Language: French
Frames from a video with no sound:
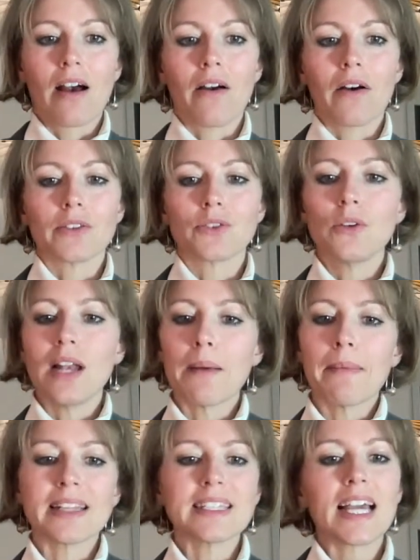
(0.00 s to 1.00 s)
euh, de la
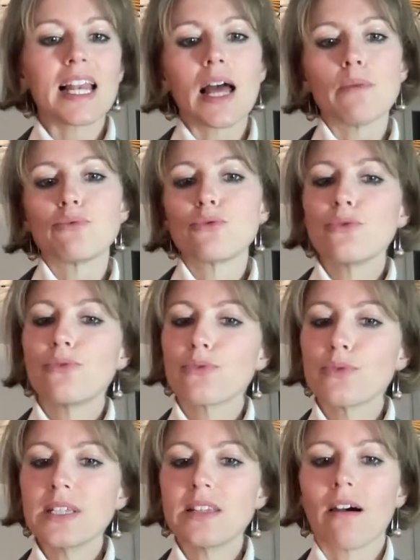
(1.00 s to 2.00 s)
manière la plus
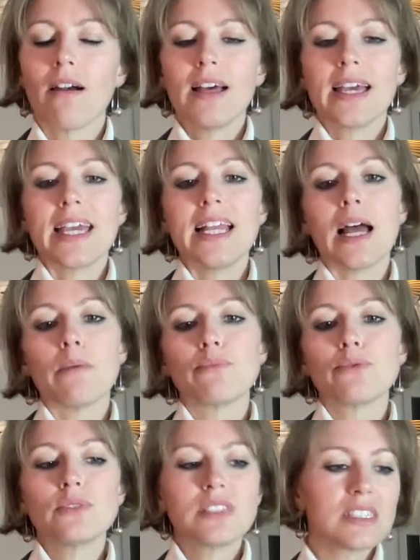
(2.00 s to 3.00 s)
fluide et la
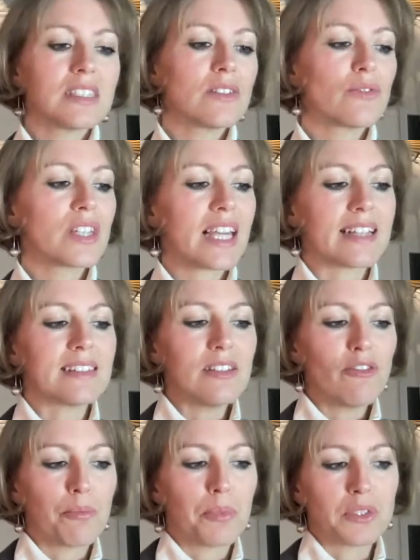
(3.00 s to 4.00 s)
plus
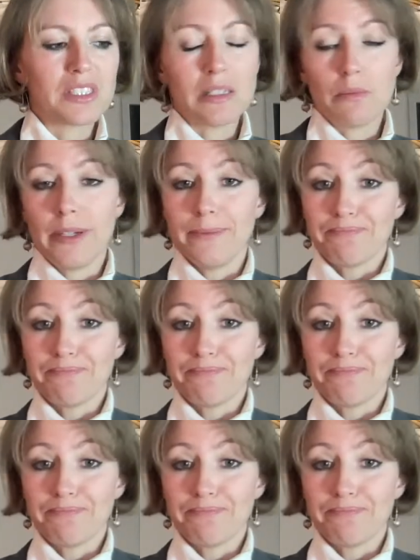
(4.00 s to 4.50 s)
significative possible.